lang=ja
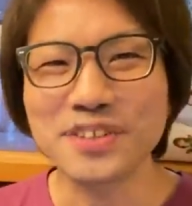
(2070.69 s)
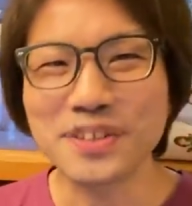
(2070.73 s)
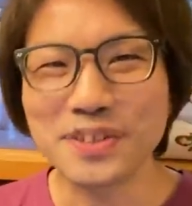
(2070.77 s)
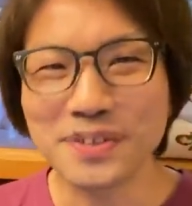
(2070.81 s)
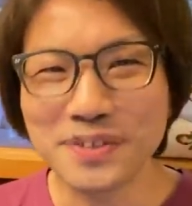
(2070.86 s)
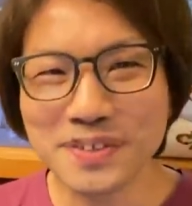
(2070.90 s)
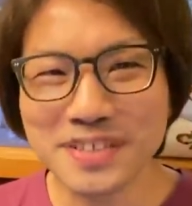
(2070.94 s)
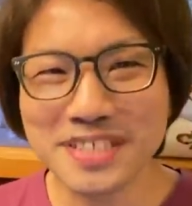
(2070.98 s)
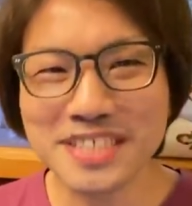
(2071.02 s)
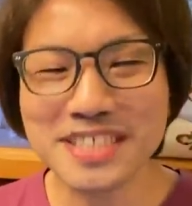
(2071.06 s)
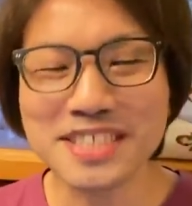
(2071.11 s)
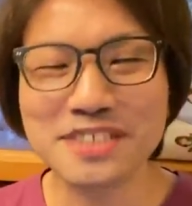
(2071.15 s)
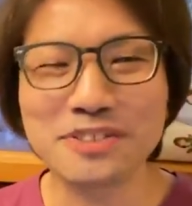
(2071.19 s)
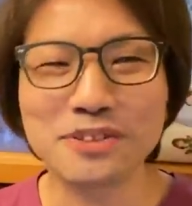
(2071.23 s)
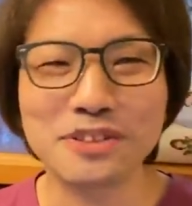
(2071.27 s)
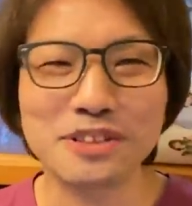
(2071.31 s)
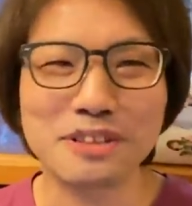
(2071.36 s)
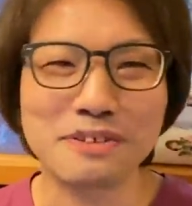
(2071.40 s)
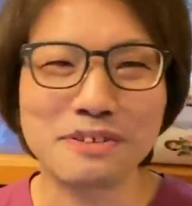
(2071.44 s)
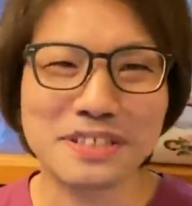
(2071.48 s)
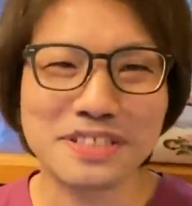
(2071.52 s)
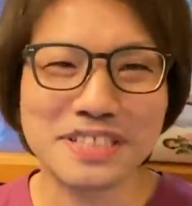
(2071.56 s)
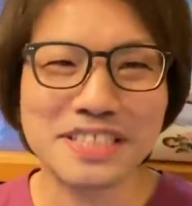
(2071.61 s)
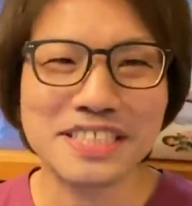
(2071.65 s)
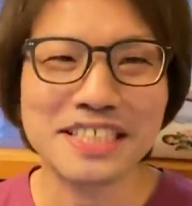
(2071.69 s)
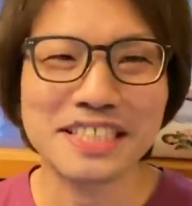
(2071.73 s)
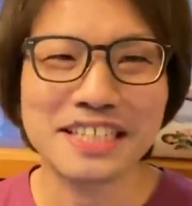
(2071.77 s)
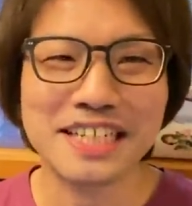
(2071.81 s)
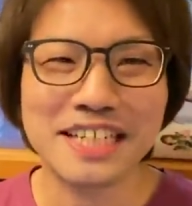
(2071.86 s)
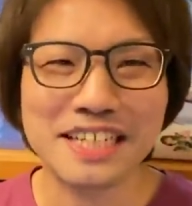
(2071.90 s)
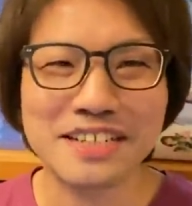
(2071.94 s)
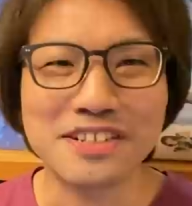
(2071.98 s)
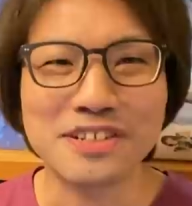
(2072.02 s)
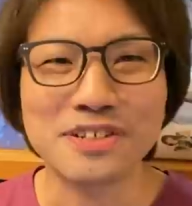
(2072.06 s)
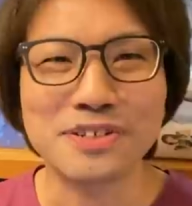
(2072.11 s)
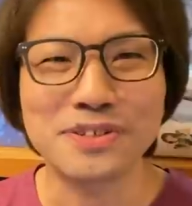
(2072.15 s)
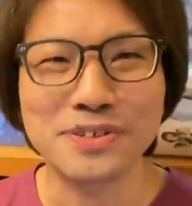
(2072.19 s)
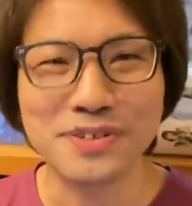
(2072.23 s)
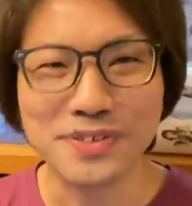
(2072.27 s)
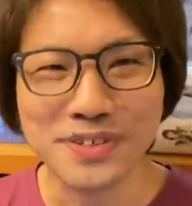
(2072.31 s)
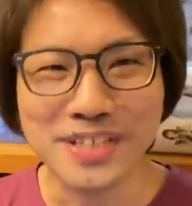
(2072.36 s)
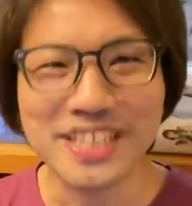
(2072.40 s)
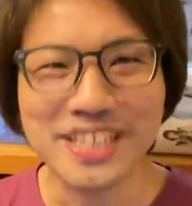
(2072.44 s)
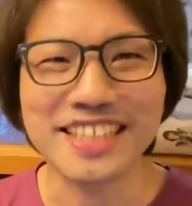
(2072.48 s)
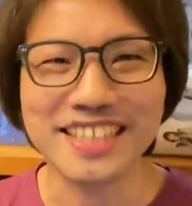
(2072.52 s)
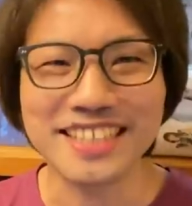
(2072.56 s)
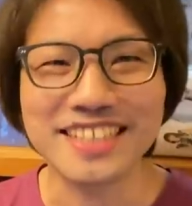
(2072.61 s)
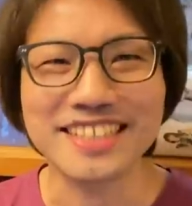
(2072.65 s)
日本人にとって忘れちゃないのは
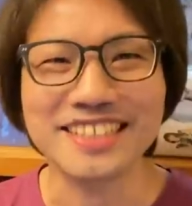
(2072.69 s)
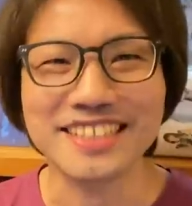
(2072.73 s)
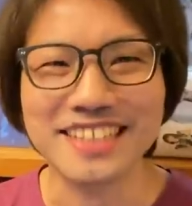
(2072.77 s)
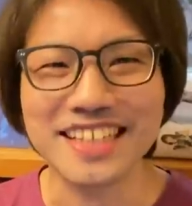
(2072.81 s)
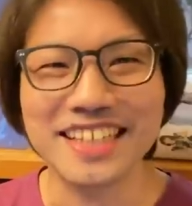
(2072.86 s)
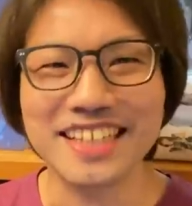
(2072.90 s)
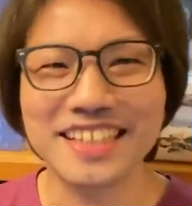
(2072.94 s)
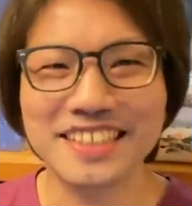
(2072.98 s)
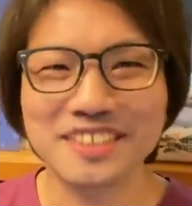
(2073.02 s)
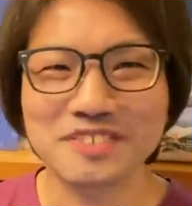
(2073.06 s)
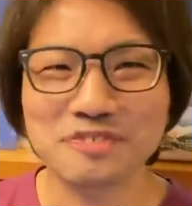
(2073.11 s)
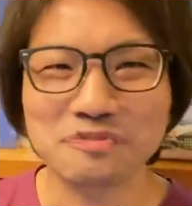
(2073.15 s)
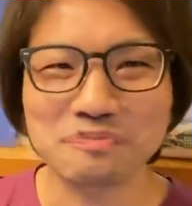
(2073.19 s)
クイーンですね、